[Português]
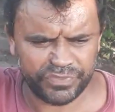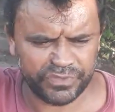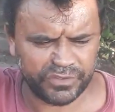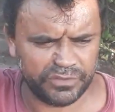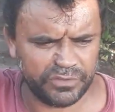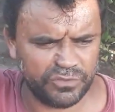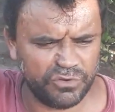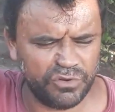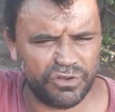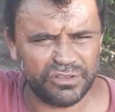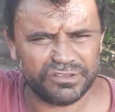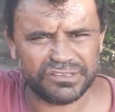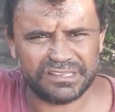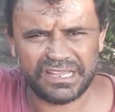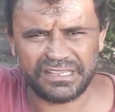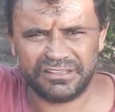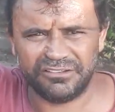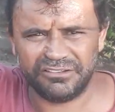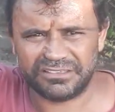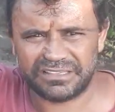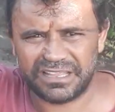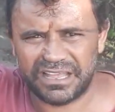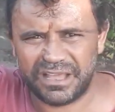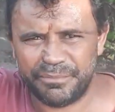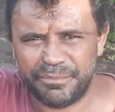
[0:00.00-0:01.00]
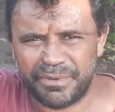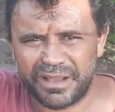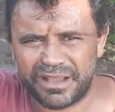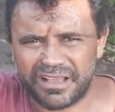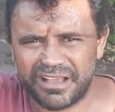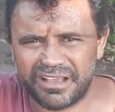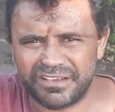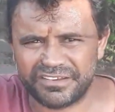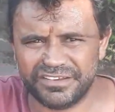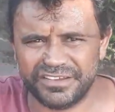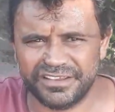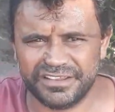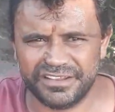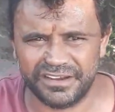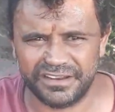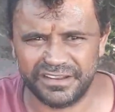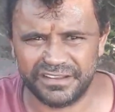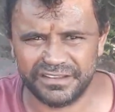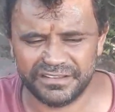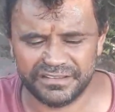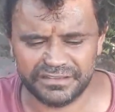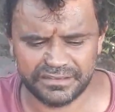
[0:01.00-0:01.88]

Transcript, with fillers: no roçado onde estava macaxeira.